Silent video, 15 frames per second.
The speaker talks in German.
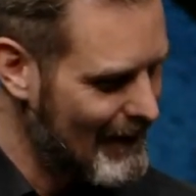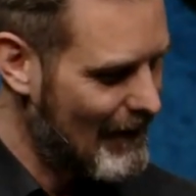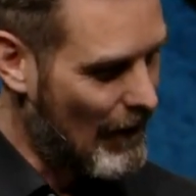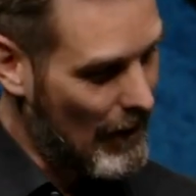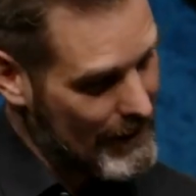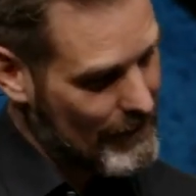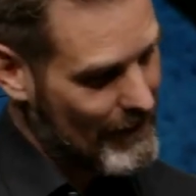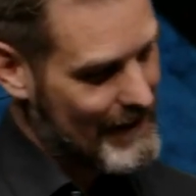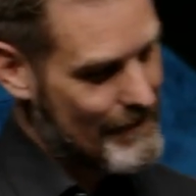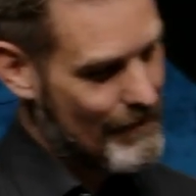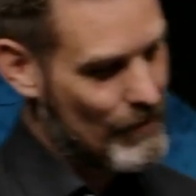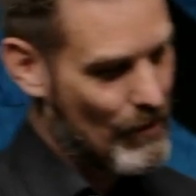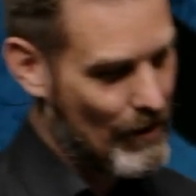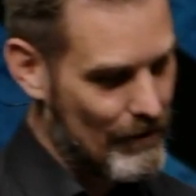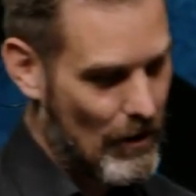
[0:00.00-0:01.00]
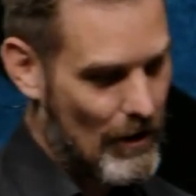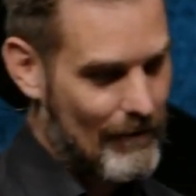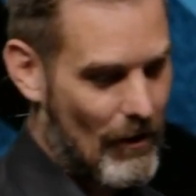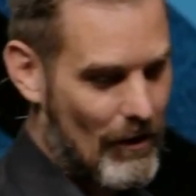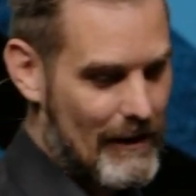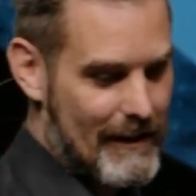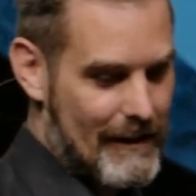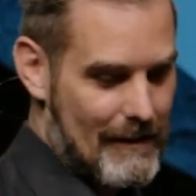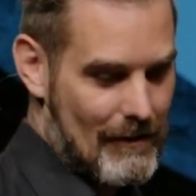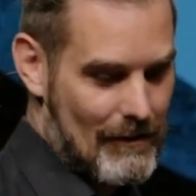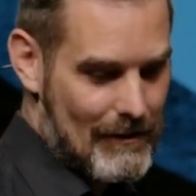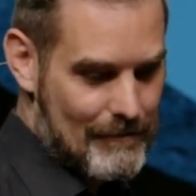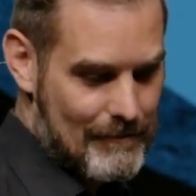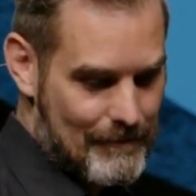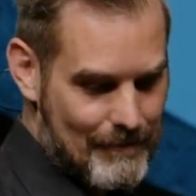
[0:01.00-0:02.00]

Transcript: Achtung, jetzt müsst ihr euch warm anlegen, oder?